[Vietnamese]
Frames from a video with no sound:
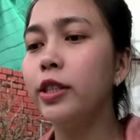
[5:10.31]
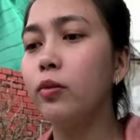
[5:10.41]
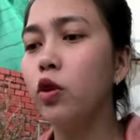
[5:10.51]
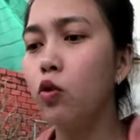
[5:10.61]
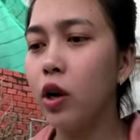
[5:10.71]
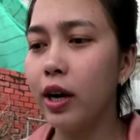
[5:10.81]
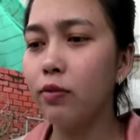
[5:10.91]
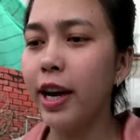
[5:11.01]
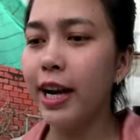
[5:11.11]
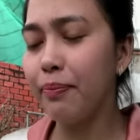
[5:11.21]
ở trong túi quần
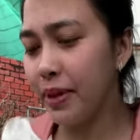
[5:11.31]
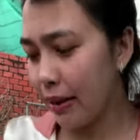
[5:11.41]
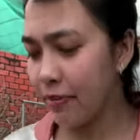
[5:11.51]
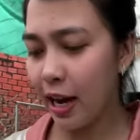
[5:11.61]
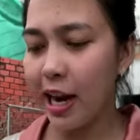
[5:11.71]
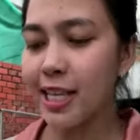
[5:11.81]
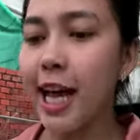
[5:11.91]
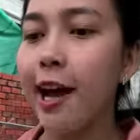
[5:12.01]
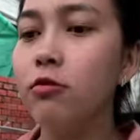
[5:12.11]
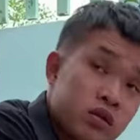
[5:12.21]
ông ra 500 nhà là
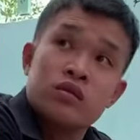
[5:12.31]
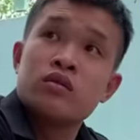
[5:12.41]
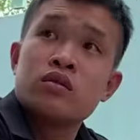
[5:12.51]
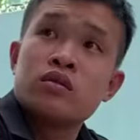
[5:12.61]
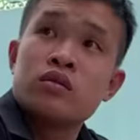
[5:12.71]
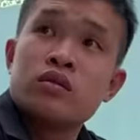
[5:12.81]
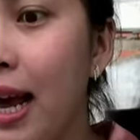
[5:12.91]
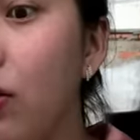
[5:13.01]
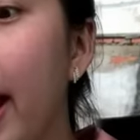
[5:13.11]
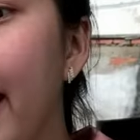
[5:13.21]
sao tiền này ở
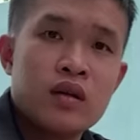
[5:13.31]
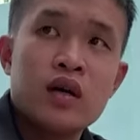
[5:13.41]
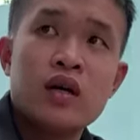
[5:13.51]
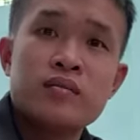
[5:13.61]
đâu ra